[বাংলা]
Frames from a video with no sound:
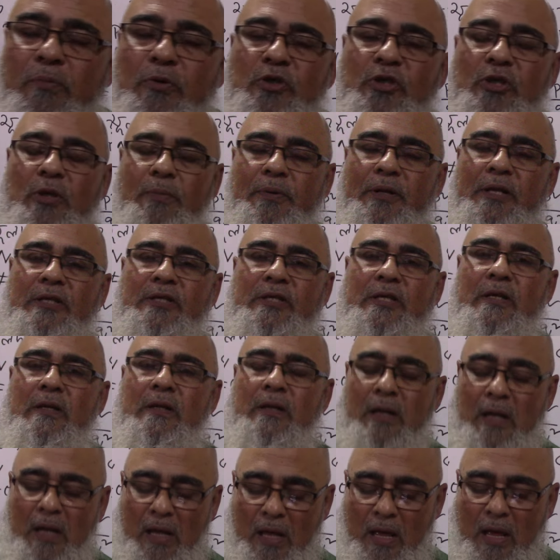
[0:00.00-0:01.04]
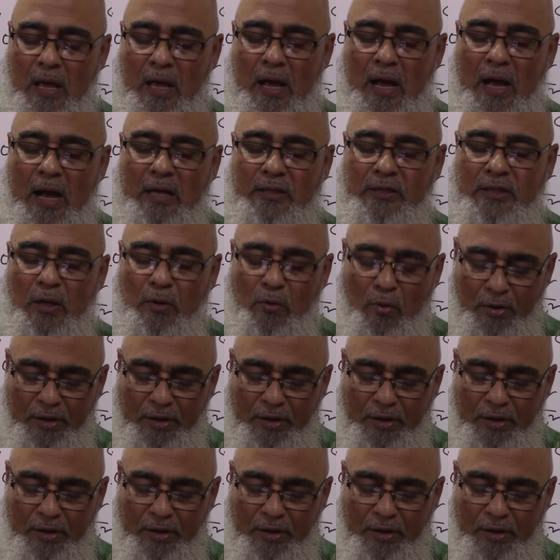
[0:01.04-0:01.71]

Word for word: বুঝতে পেরেছেন আশা